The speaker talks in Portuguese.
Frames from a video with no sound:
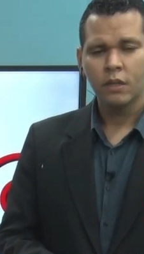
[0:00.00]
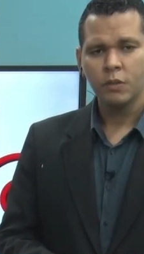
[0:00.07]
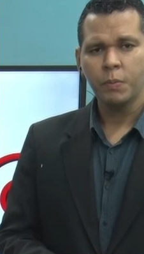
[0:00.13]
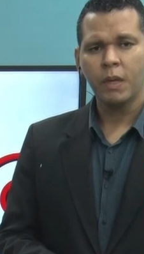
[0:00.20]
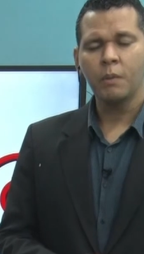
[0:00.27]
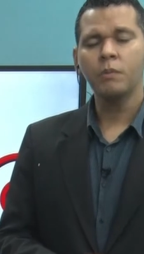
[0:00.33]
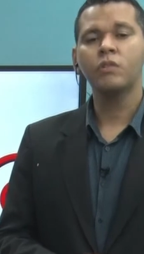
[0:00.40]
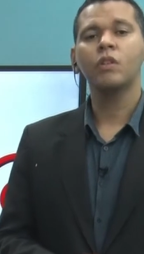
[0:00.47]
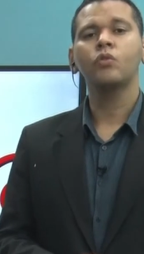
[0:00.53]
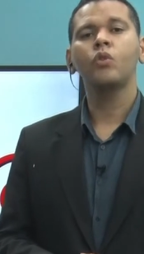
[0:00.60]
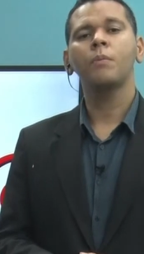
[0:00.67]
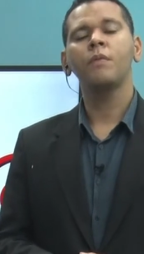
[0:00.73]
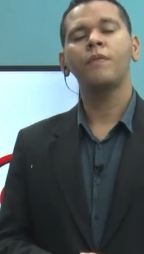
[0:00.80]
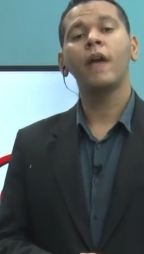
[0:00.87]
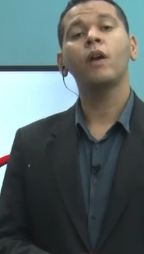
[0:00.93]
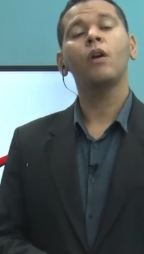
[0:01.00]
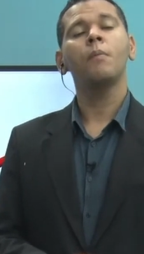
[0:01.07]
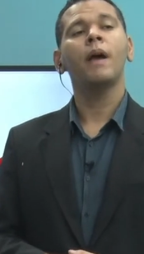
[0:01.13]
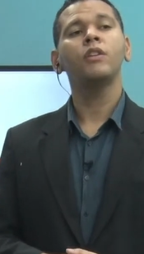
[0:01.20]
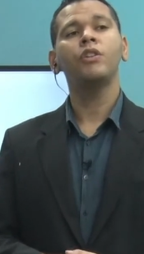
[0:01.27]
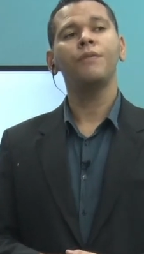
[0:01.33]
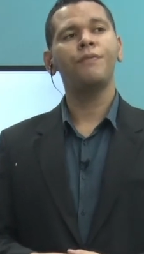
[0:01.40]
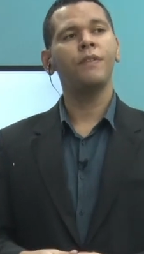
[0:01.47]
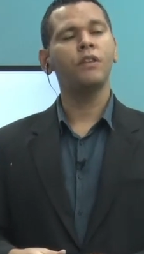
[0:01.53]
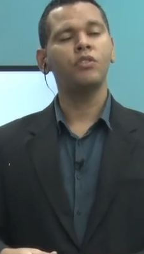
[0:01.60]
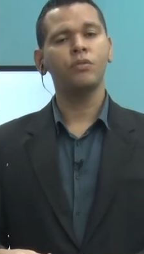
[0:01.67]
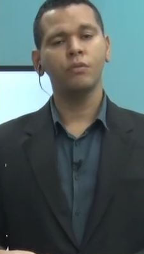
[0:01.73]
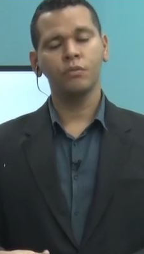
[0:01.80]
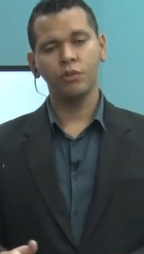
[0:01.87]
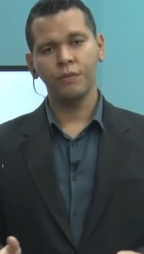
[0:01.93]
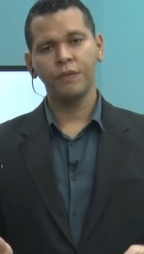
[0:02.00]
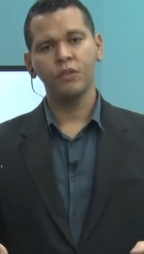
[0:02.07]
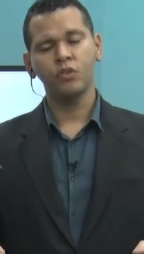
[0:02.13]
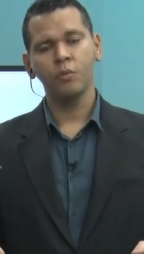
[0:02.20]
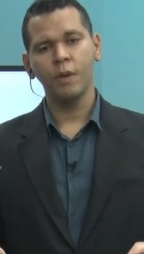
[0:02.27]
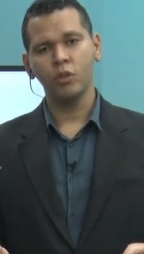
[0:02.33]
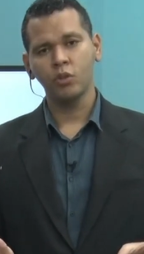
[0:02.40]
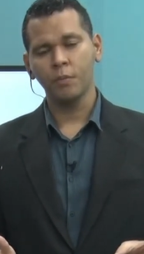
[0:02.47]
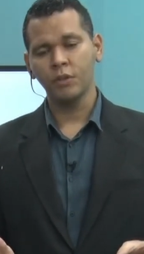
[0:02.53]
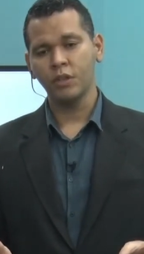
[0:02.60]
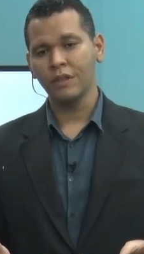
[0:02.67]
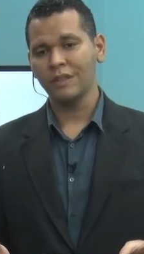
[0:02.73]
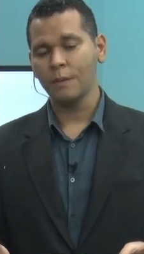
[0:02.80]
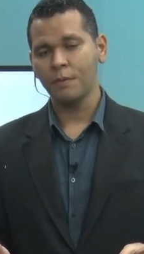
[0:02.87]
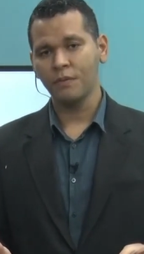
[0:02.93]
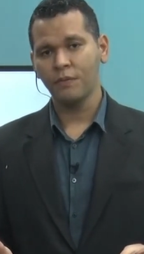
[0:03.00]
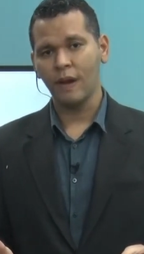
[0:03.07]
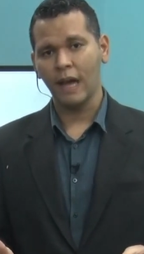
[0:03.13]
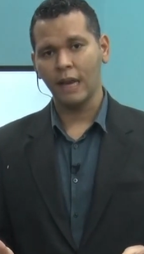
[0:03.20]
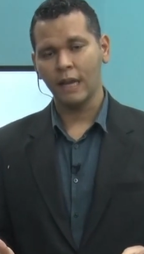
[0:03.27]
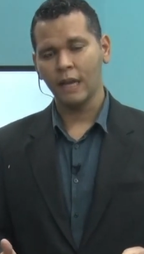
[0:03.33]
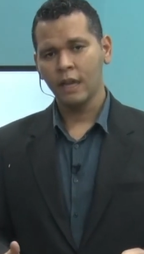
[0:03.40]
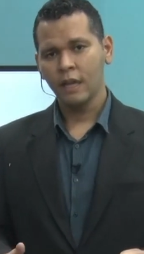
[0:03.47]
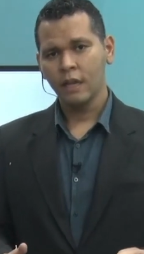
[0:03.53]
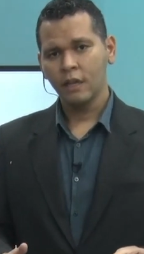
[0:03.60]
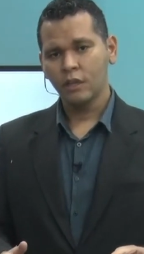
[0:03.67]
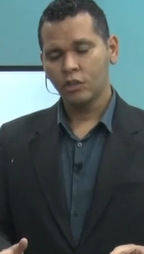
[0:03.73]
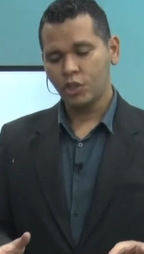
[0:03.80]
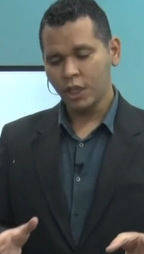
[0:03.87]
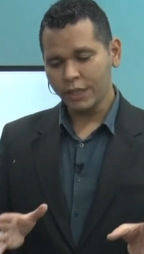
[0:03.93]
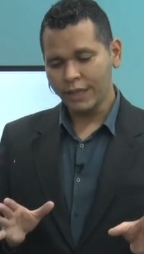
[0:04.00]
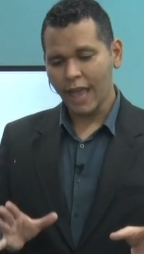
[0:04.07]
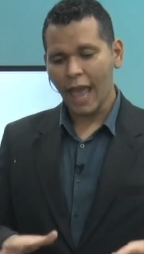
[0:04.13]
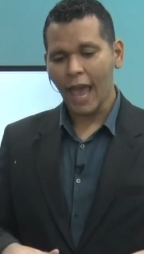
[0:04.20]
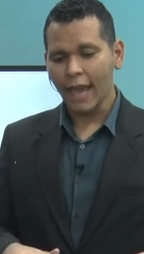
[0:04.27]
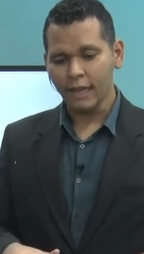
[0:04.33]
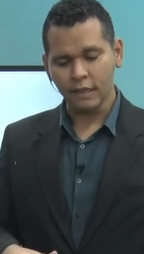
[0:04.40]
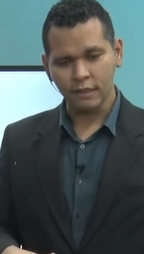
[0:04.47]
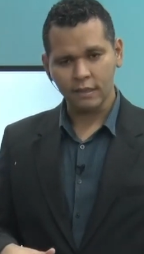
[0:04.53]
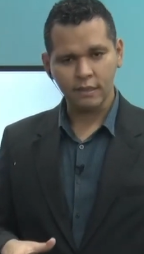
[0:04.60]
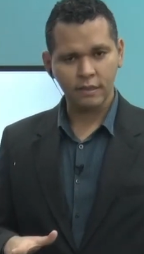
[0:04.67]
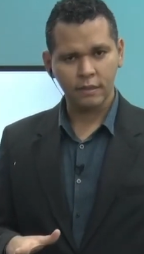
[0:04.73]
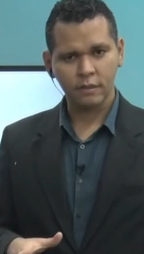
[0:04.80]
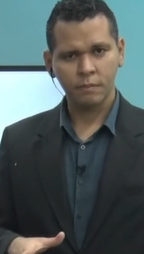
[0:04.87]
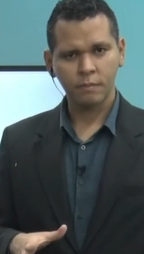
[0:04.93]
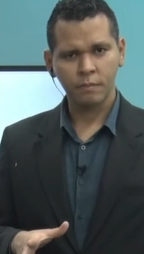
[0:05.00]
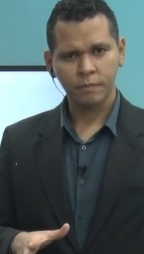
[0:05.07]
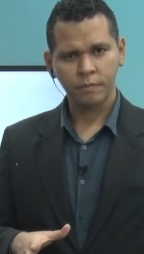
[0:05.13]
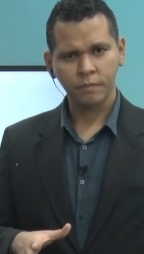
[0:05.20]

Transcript: Esperamos que tome vergonha, mas difícil, dificilmente, como a gente sempre fala. De 10,